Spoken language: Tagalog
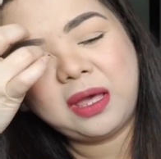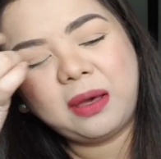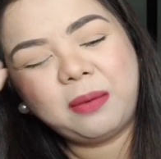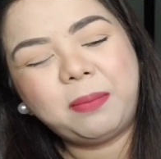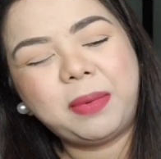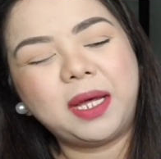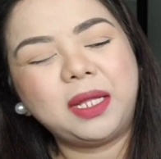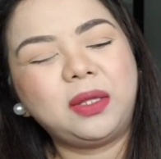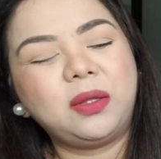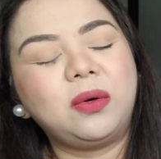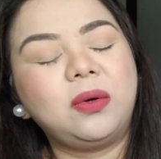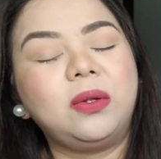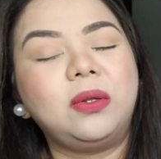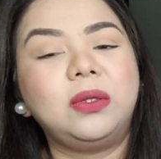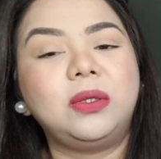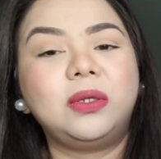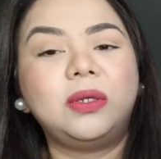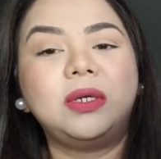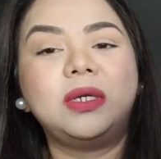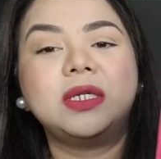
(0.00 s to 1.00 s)
Pot
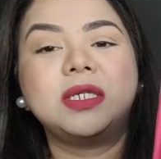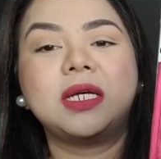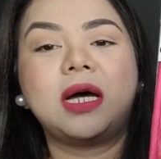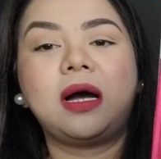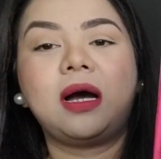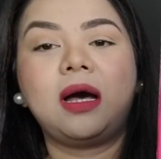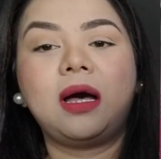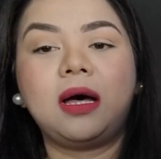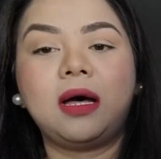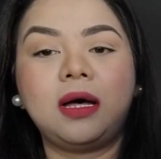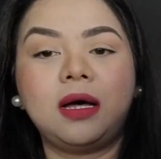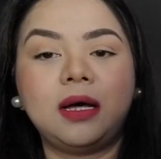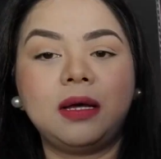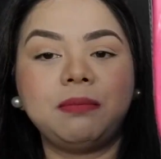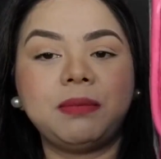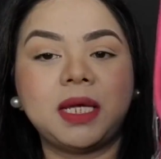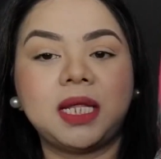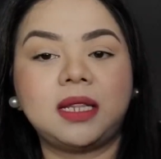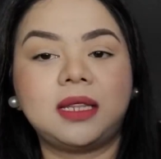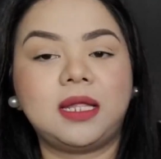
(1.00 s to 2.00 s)
holder, saka
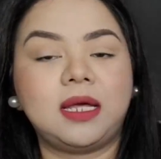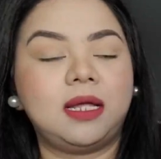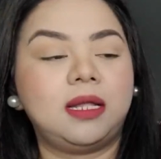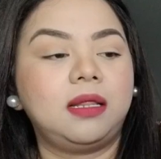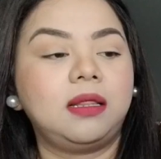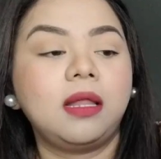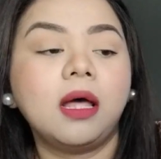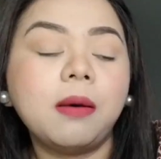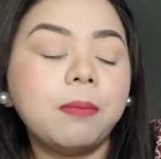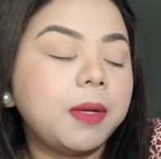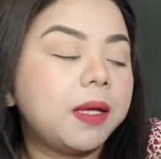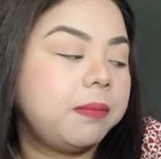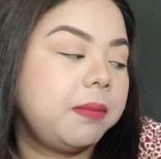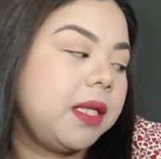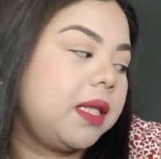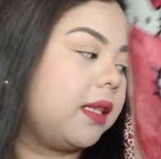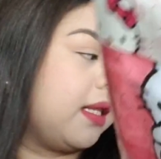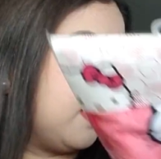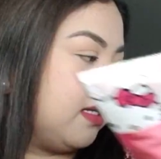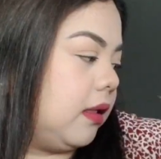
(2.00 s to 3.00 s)
mitten. Tama,
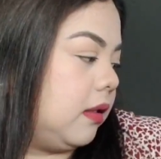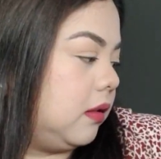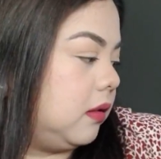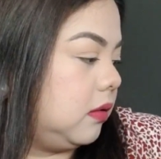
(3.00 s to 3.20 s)
mitten.